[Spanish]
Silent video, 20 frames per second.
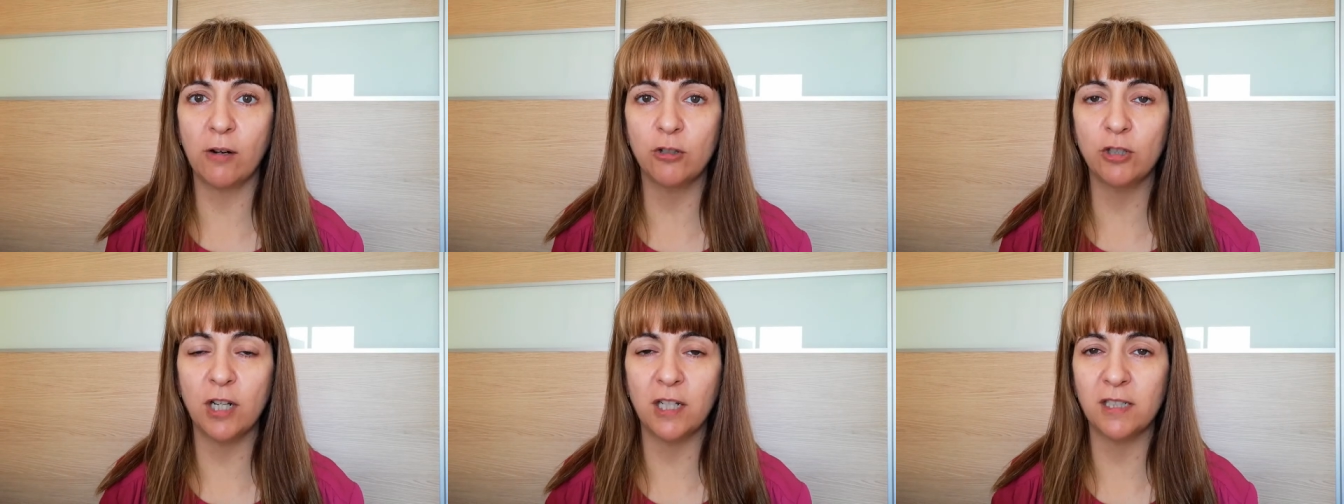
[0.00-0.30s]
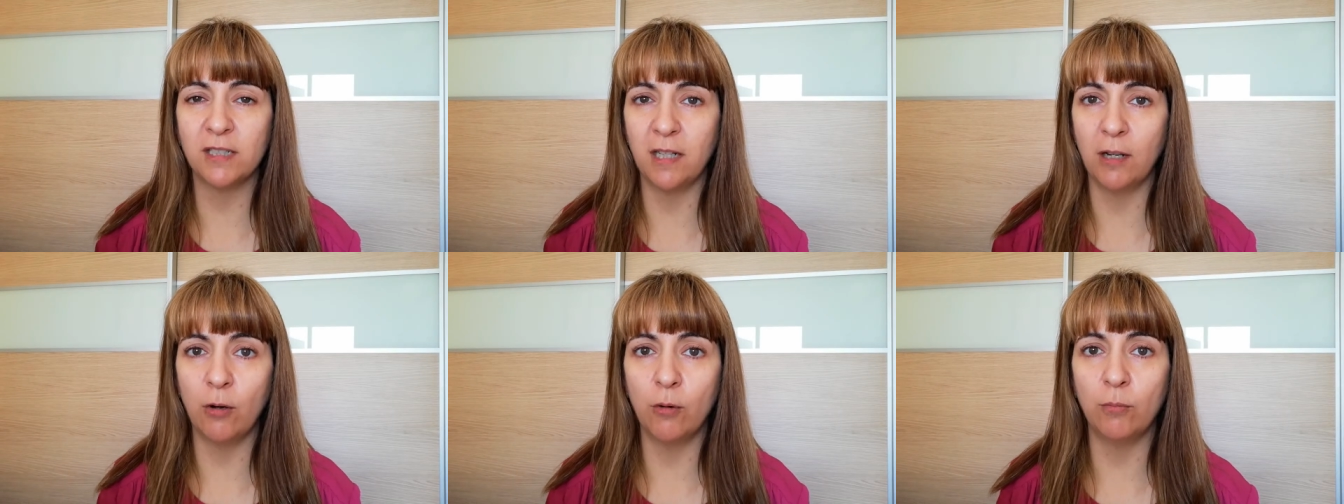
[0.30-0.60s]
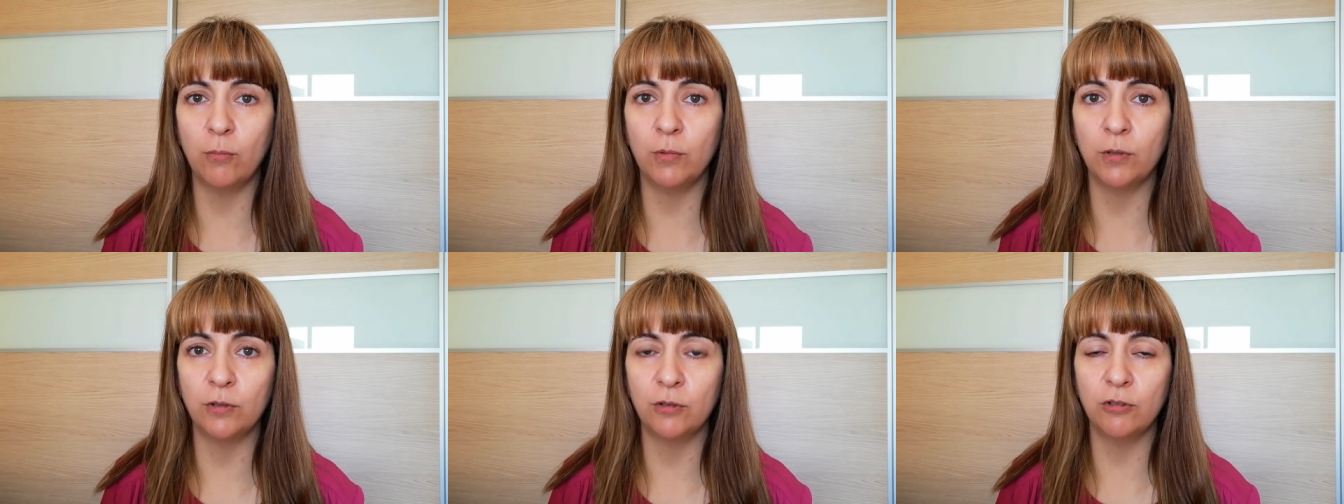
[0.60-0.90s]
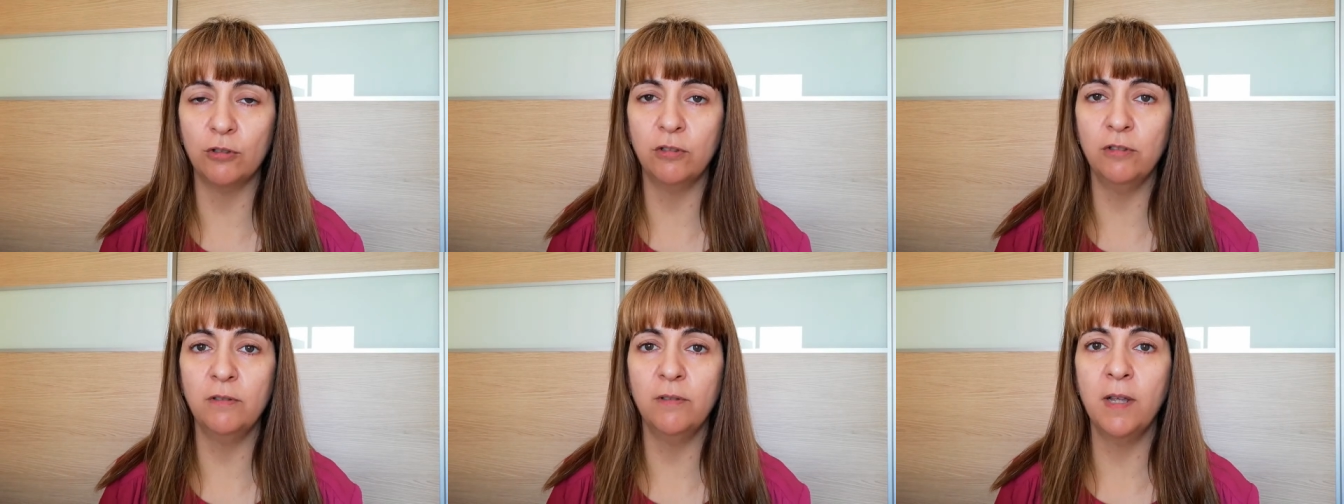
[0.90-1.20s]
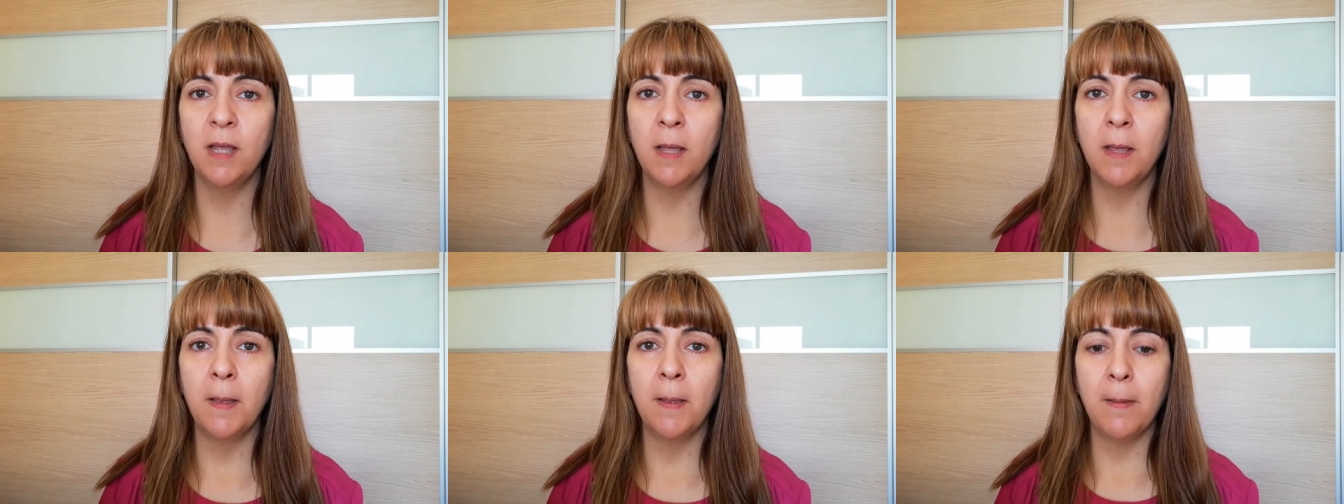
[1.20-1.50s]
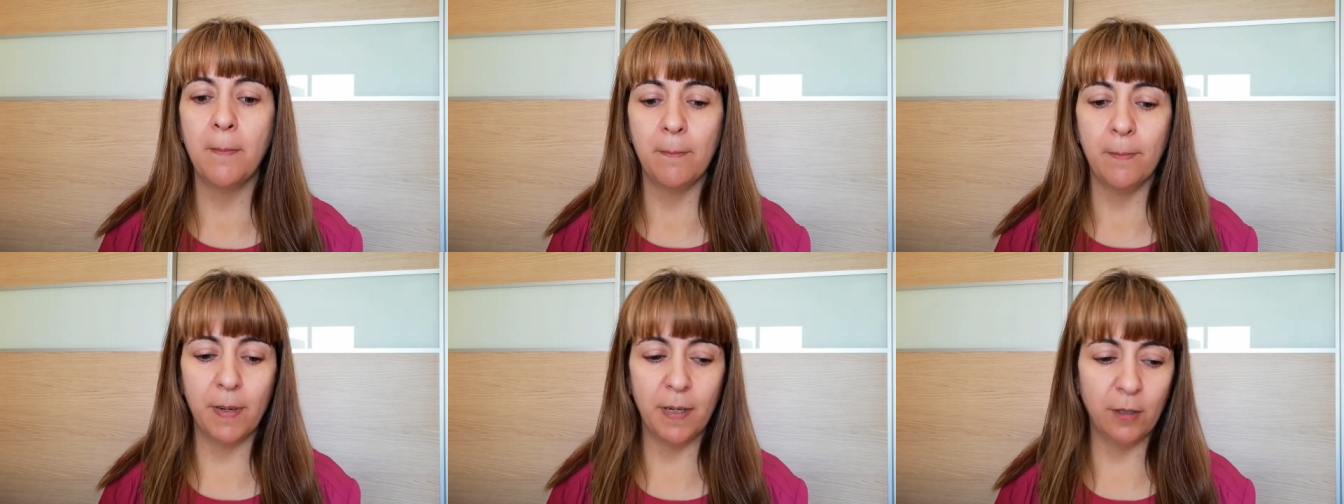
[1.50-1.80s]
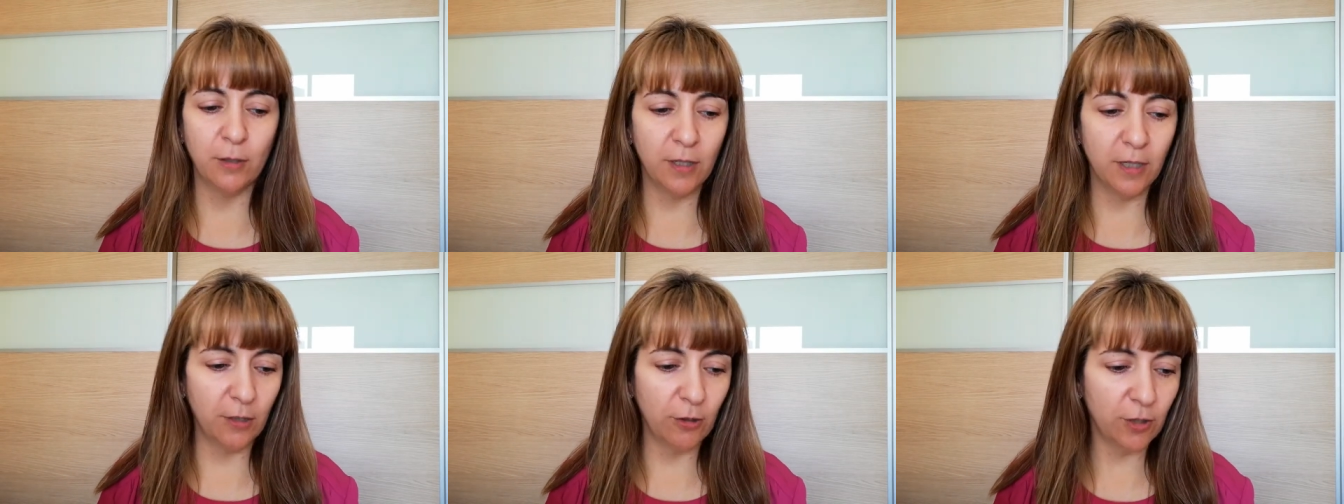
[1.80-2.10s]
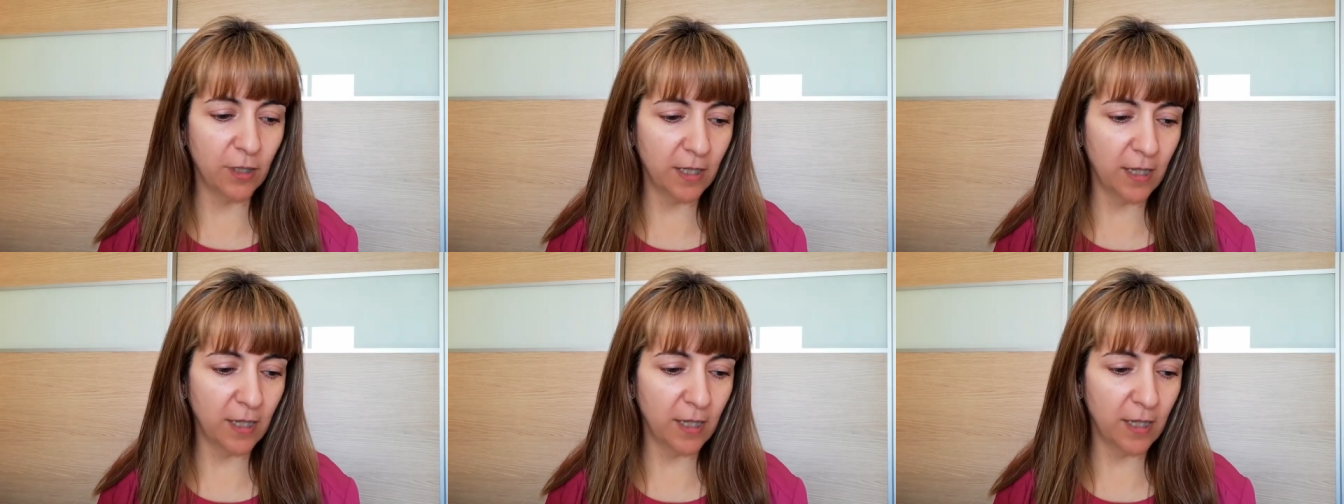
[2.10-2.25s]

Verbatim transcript: rosas tengo un montón pero creo